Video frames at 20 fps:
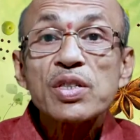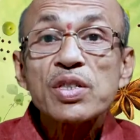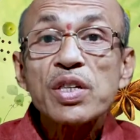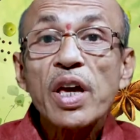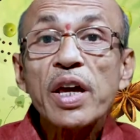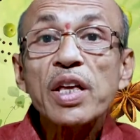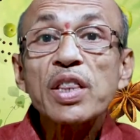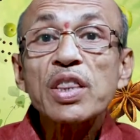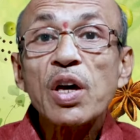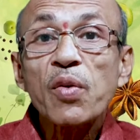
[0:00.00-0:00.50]

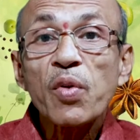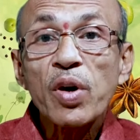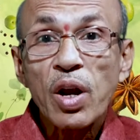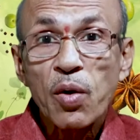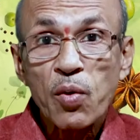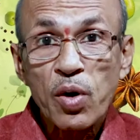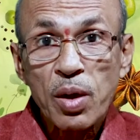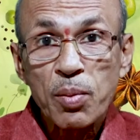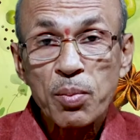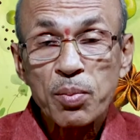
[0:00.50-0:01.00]
సైంధవ
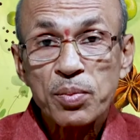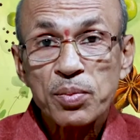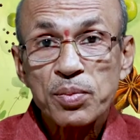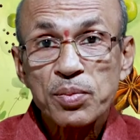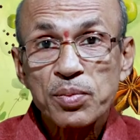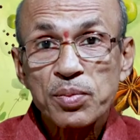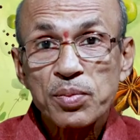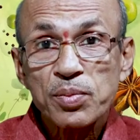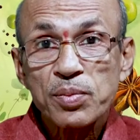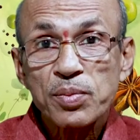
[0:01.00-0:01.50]
లవణం
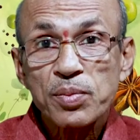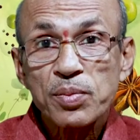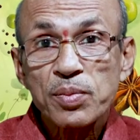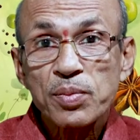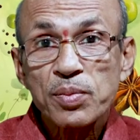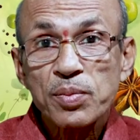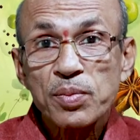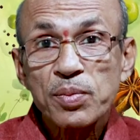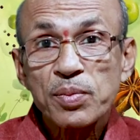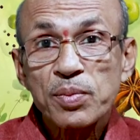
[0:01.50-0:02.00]

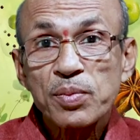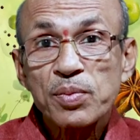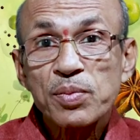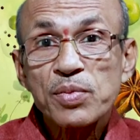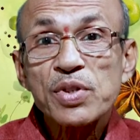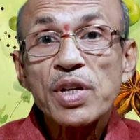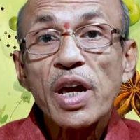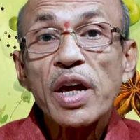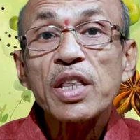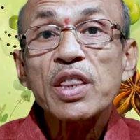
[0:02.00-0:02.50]

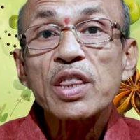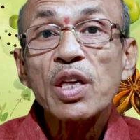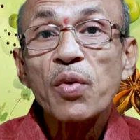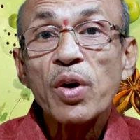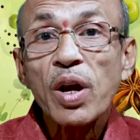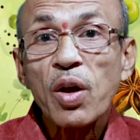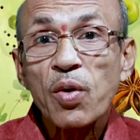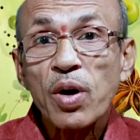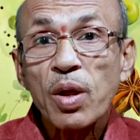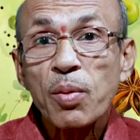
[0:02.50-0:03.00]
సైంధవ
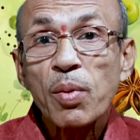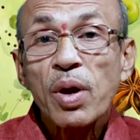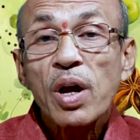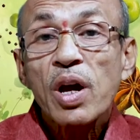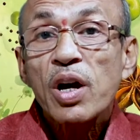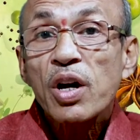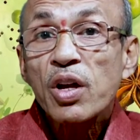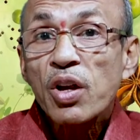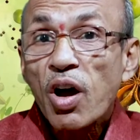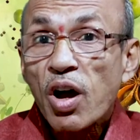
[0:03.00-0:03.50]
లవణం
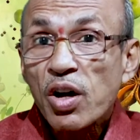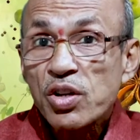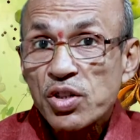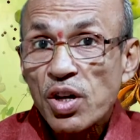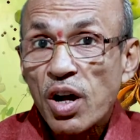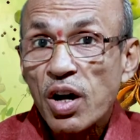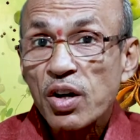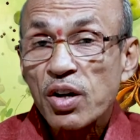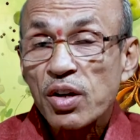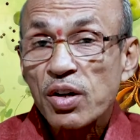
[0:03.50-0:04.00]
రాక్
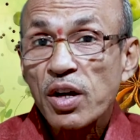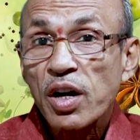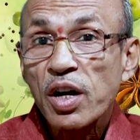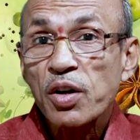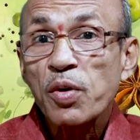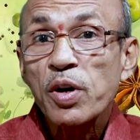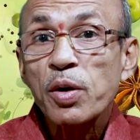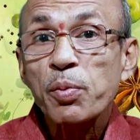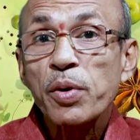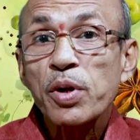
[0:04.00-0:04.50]
సాల్ట్
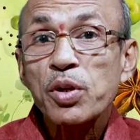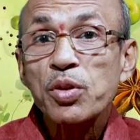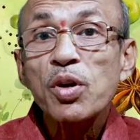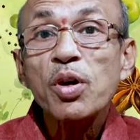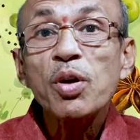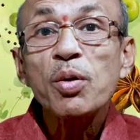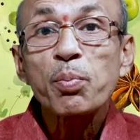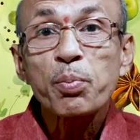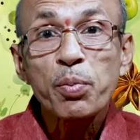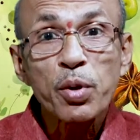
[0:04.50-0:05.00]
అనేటువంటి పేరుతో
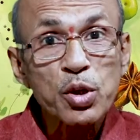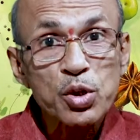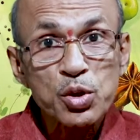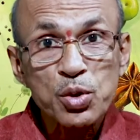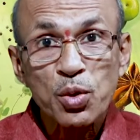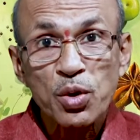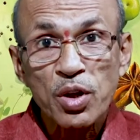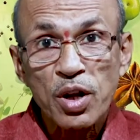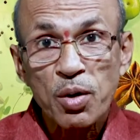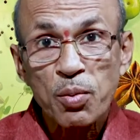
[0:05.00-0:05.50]
పిలుస్తూ
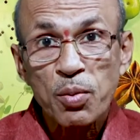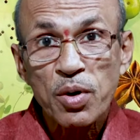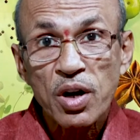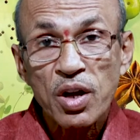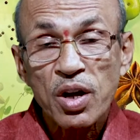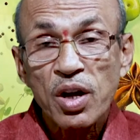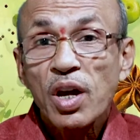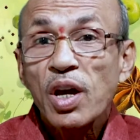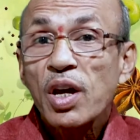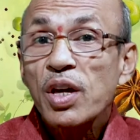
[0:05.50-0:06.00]
అనమాట
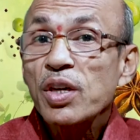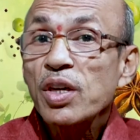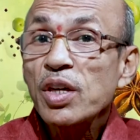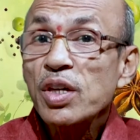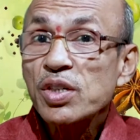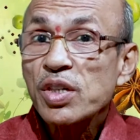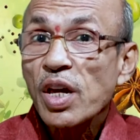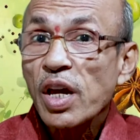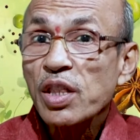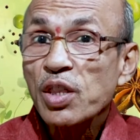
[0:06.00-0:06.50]
ఈ
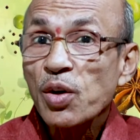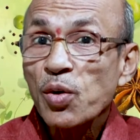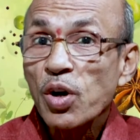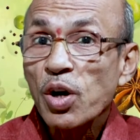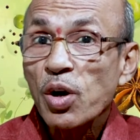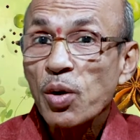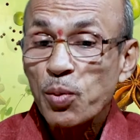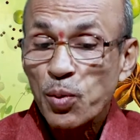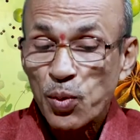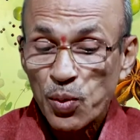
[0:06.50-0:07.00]
సైంధవ
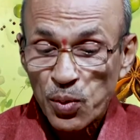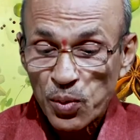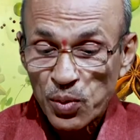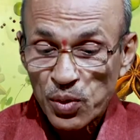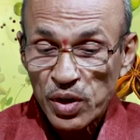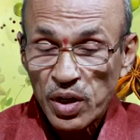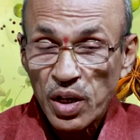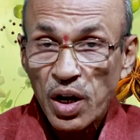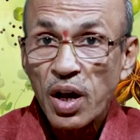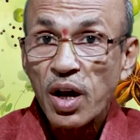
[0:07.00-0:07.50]
లవణము
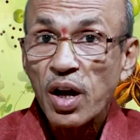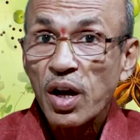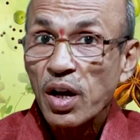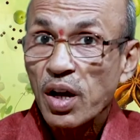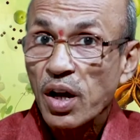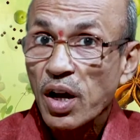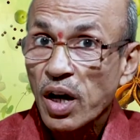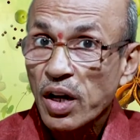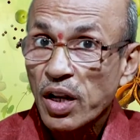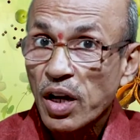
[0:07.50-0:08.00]
ఇలా
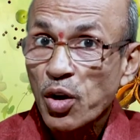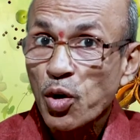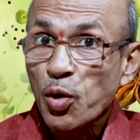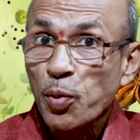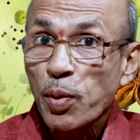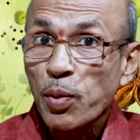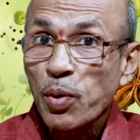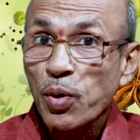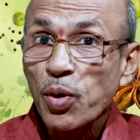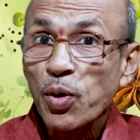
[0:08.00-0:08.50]
గడ్డల
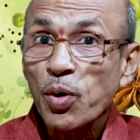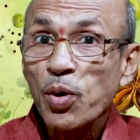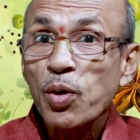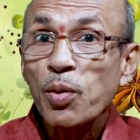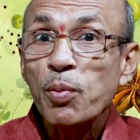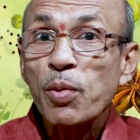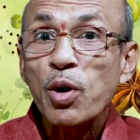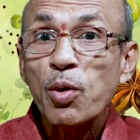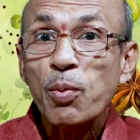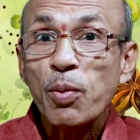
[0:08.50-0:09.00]
రూపంలో
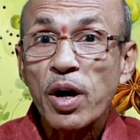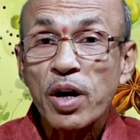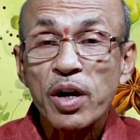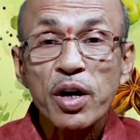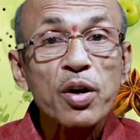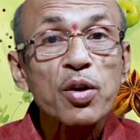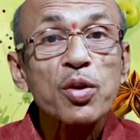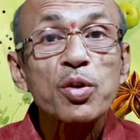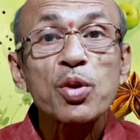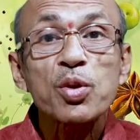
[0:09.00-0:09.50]
మనకు
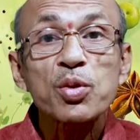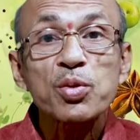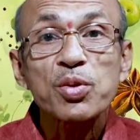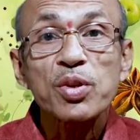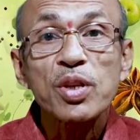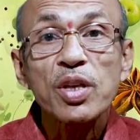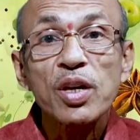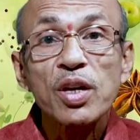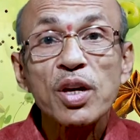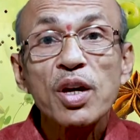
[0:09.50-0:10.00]
మార్కెట్లో
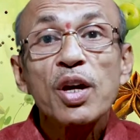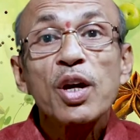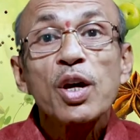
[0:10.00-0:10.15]
దొరుకుతుంది